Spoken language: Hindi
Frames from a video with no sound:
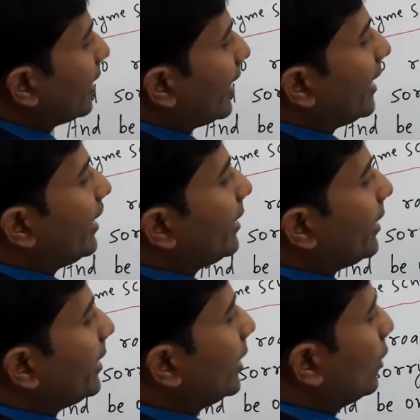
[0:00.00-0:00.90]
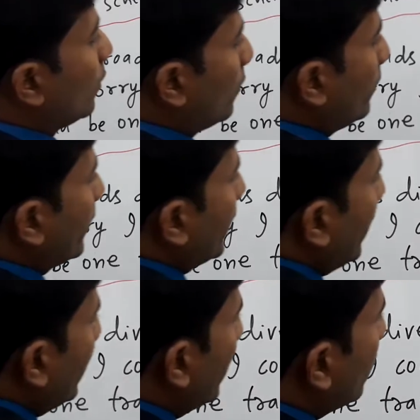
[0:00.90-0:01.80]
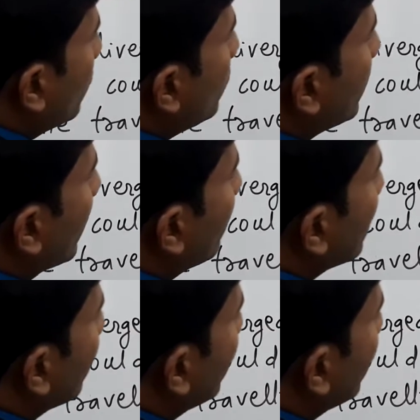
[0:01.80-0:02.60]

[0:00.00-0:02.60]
ए येलो वुड येलो वुड का मतलब